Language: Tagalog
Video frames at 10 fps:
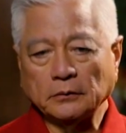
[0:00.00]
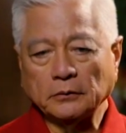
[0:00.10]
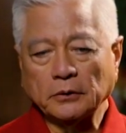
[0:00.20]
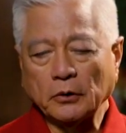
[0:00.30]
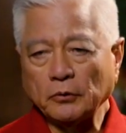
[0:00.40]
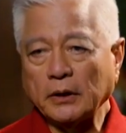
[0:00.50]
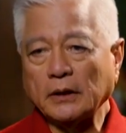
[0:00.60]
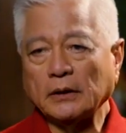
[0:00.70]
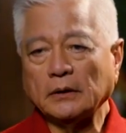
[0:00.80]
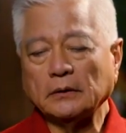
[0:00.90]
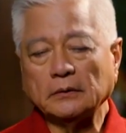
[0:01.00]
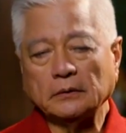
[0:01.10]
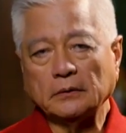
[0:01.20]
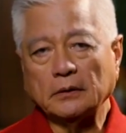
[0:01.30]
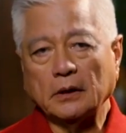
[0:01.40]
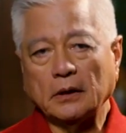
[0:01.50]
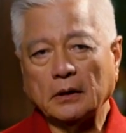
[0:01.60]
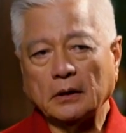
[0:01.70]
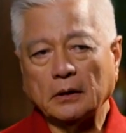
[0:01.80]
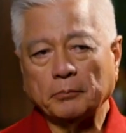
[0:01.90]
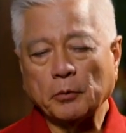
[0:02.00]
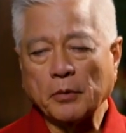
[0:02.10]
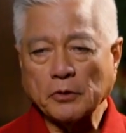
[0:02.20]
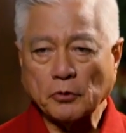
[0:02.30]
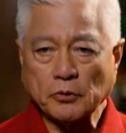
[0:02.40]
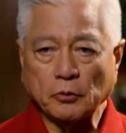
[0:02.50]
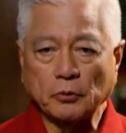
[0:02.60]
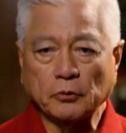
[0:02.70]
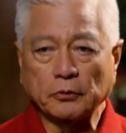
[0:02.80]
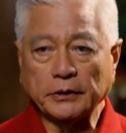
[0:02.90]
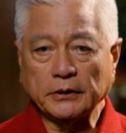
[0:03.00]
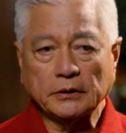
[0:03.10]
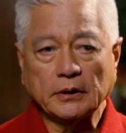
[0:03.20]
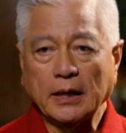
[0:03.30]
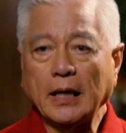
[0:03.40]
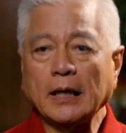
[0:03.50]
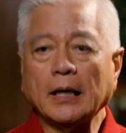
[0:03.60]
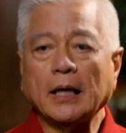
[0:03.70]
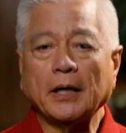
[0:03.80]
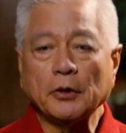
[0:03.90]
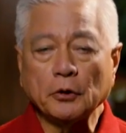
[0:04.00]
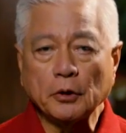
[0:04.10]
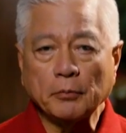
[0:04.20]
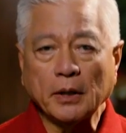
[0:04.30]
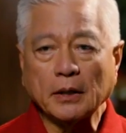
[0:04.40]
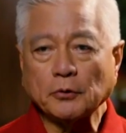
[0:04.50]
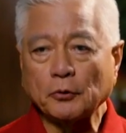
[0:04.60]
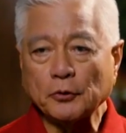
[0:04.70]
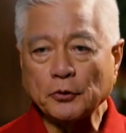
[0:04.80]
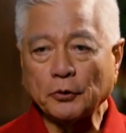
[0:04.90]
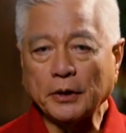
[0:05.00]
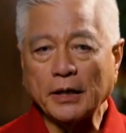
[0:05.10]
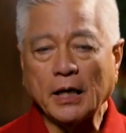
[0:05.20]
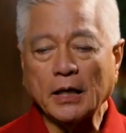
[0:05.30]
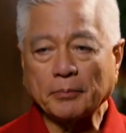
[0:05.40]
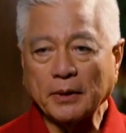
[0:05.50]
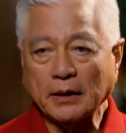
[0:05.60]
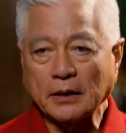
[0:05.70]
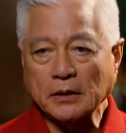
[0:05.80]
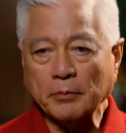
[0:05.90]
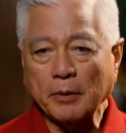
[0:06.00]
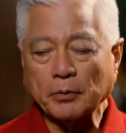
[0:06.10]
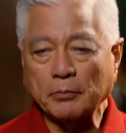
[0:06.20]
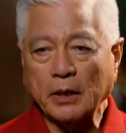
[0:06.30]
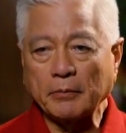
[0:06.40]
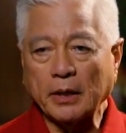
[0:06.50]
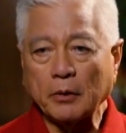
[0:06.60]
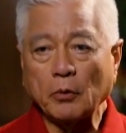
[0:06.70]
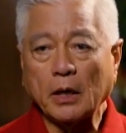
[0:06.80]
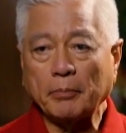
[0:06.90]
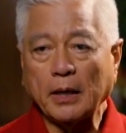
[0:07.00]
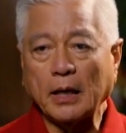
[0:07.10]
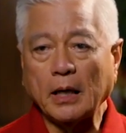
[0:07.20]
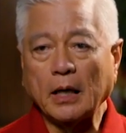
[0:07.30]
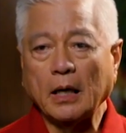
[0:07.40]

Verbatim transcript: una-unang uh, pumasok sa ulo ko is, hanggang ngayon, yung mga solusyon na hinahanap natin sa mga problema ay wala pa.